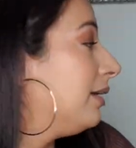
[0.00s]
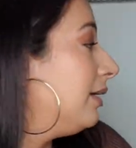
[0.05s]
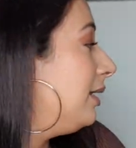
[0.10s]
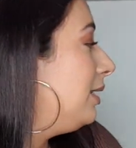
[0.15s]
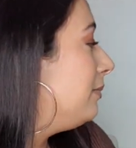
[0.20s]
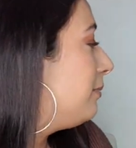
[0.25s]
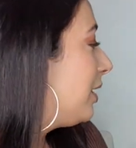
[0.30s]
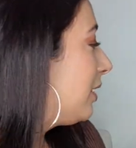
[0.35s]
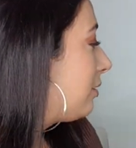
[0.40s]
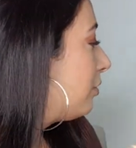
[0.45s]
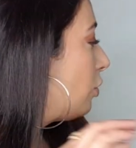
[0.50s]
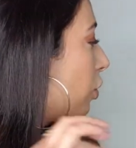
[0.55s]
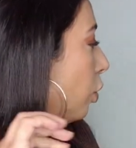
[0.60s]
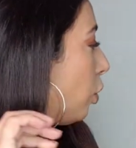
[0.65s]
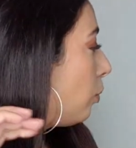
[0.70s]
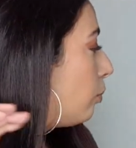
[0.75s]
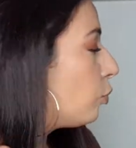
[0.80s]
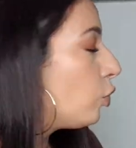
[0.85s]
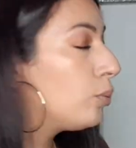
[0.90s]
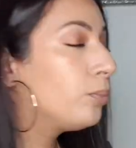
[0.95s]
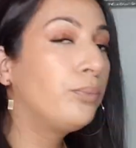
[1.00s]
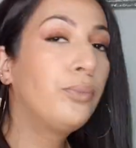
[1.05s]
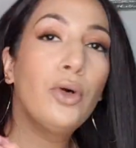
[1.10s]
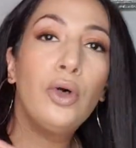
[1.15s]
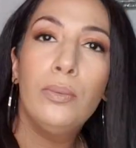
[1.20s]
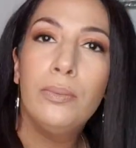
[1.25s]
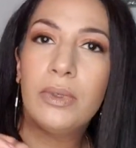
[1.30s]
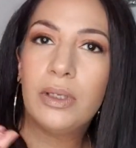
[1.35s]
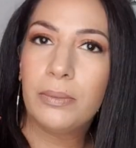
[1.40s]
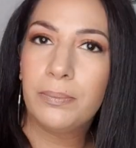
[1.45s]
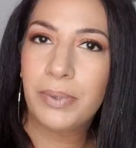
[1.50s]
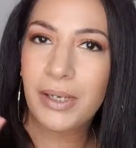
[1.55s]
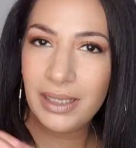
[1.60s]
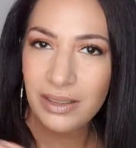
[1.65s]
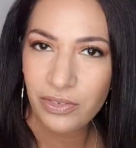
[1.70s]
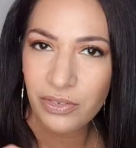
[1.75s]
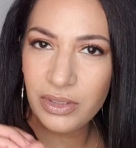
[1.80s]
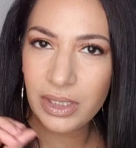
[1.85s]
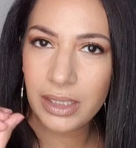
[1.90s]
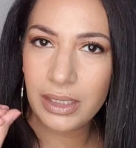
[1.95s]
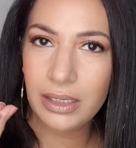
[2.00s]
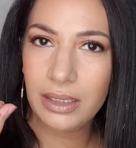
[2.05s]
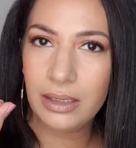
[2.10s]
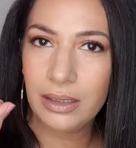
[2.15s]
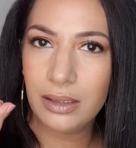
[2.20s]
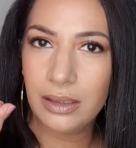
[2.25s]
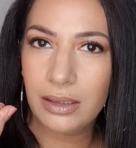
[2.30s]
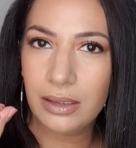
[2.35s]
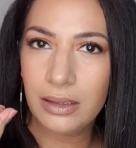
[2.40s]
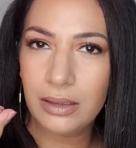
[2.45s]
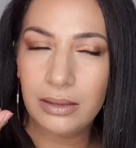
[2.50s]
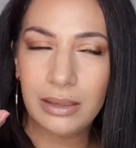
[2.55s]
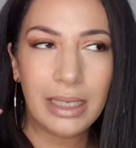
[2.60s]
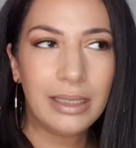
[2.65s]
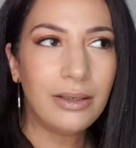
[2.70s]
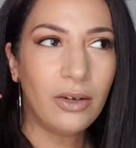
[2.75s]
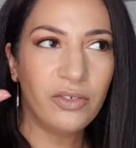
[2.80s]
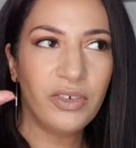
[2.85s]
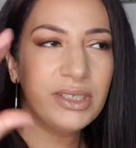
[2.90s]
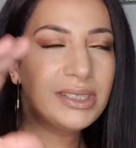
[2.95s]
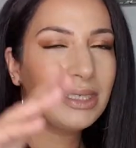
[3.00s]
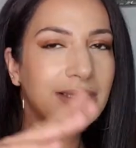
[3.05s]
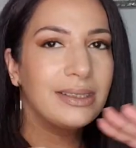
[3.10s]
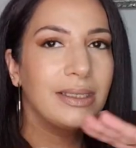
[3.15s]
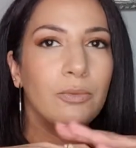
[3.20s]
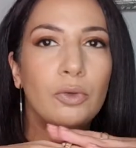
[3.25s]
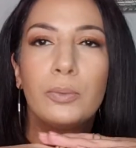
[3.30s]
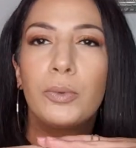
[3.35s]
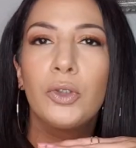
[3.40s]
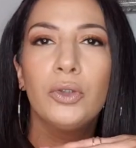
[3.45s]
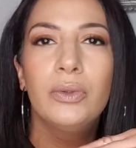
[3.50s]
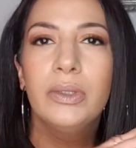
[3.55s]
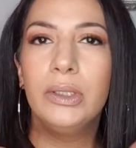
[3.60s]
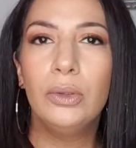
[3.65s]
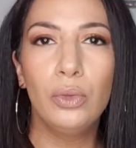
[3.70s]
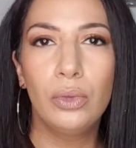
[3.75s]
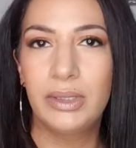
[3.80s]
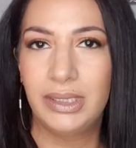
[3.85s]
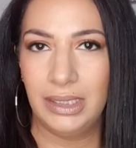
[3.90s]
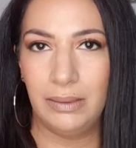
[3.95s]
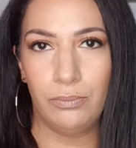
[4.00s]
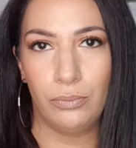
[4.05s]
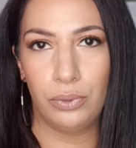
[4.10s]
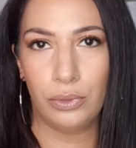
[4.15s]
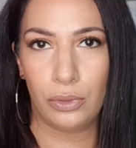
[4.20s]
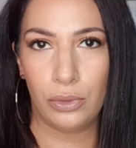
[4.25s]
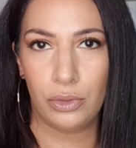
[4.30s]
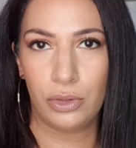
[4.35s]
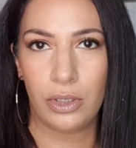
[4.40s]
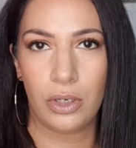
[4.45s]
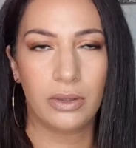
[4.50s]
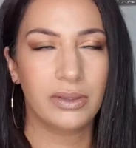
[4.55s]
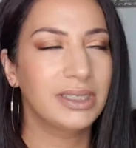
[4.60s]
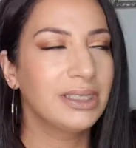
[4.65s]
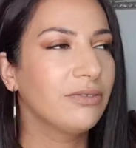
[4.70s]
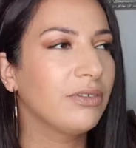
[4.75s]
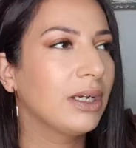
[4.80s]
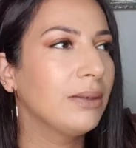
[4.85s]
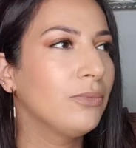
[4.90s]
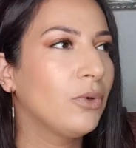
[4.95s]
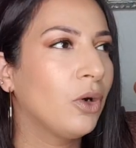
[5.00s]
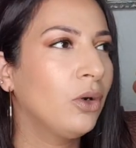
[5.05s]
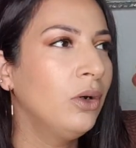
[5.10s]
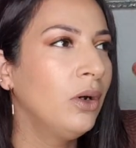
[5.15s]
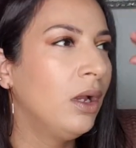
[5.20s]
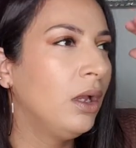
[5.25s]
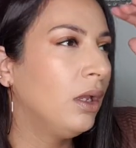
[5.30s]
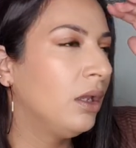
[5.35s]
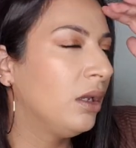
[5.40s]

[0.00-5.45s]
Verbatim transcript: Et maintenant, mon baume préféré. Là, en fait, ça, c'est mon produit ultime pour le corps. C'est vraiment...